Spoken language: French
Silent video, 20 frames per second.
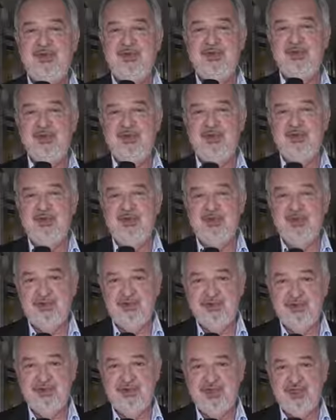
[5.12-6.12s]
de Bordeaux, que
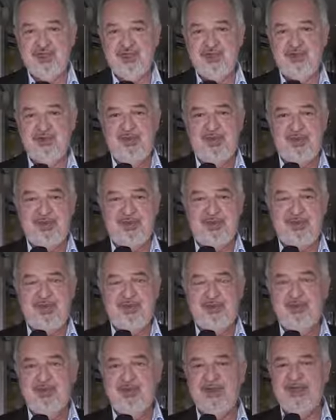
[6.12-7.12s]
je dirige depuis
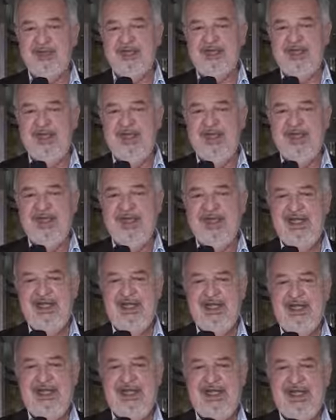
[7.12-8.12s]
bientôt trois ans,
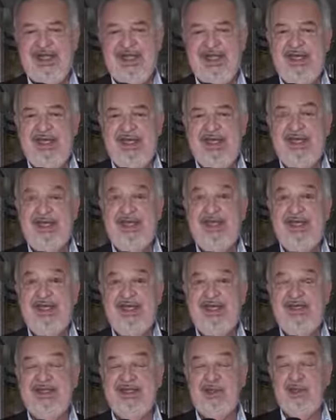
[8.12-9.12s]
et
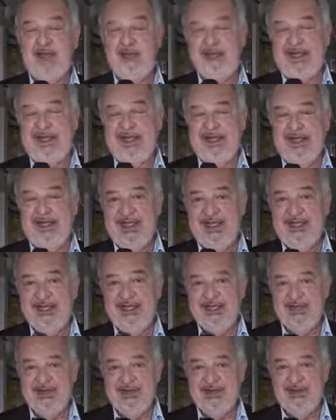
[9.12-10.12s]
qui a été renommée l'année
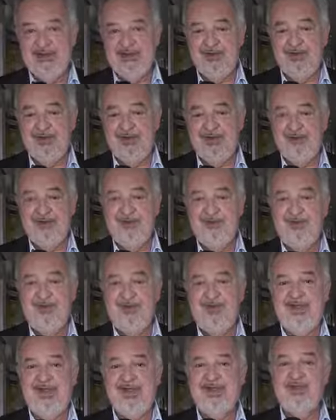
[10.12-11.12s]
dernière euh,
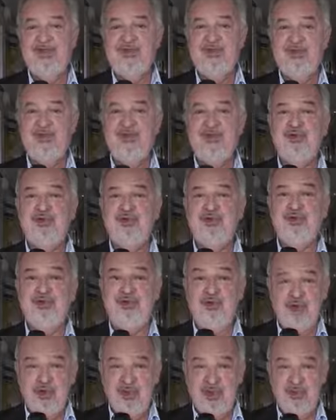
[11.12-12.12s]
Fédération Bordeaux
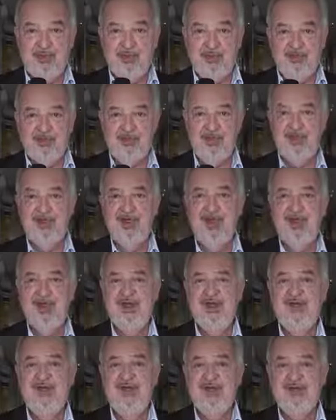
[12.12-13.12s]
Neurocampus,
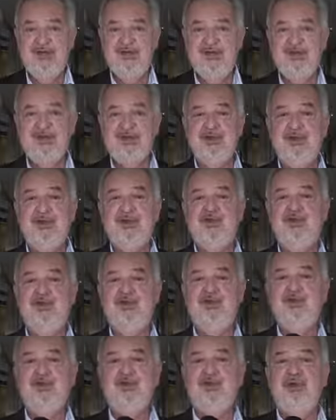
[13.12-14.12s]
de façon à
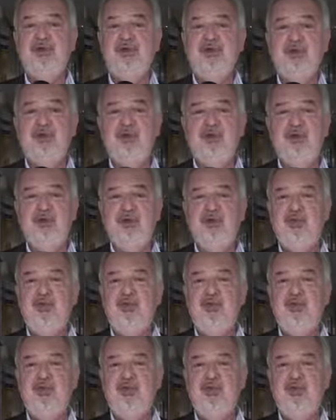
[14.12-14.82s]
ce que euh,